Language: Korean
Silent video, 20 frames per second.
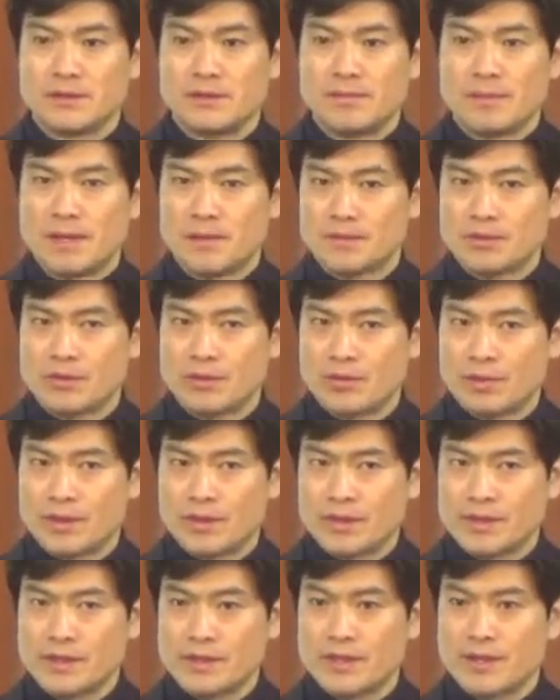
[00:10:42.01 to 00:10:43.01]
마음속으로
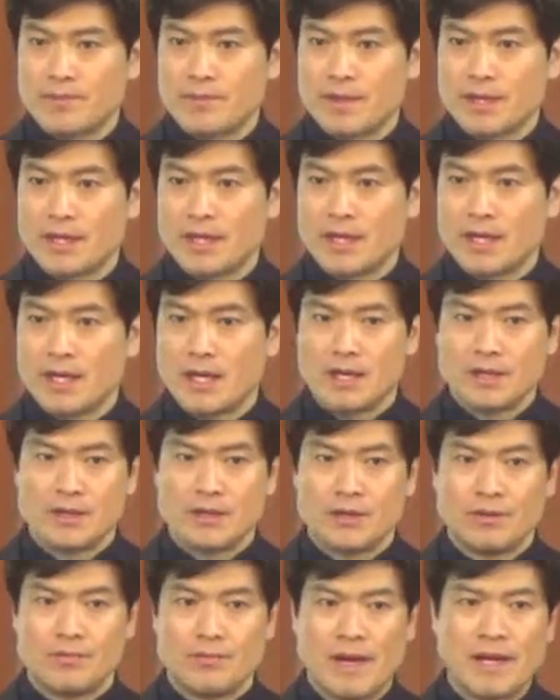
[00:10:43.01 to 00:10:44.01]
외쳐서 됩니까?
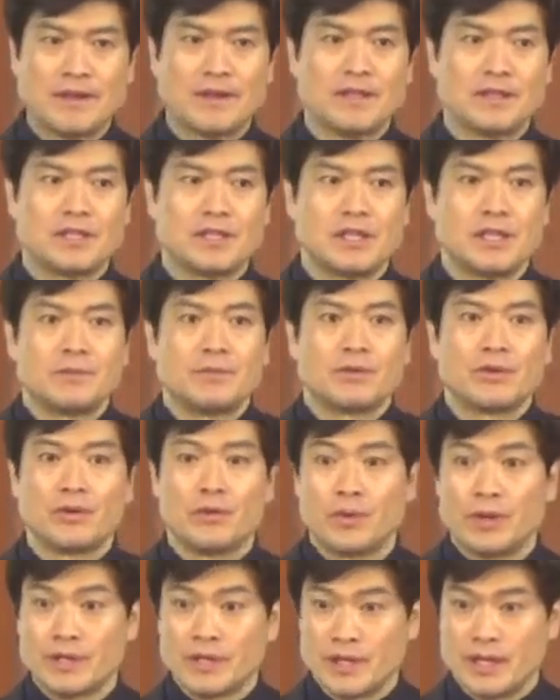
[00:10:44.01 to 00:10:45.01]
아니요. 반드시 입으로
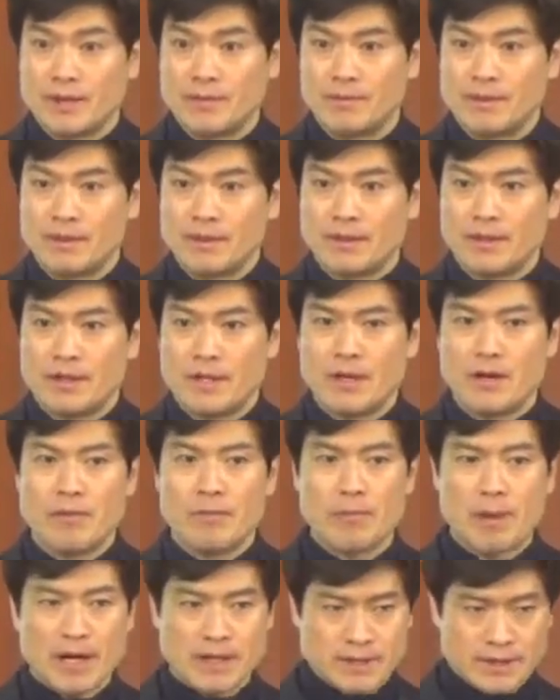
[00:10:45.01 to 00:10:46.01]
외쳐야 합니다.
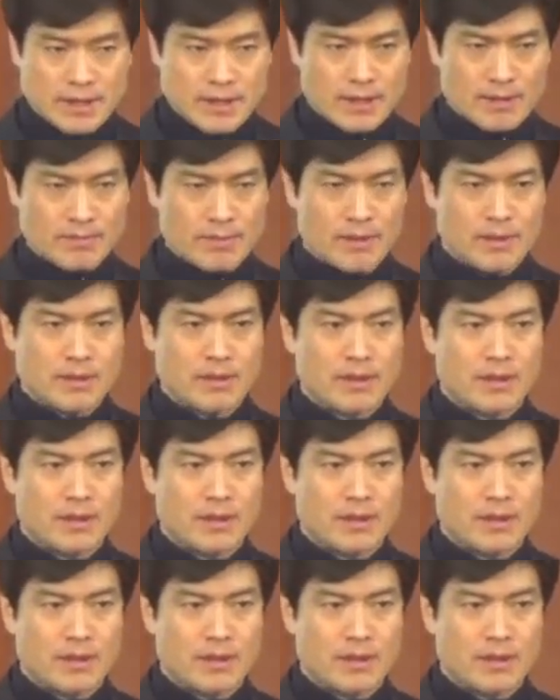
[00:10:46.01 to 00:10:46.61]
발성해야 합니다.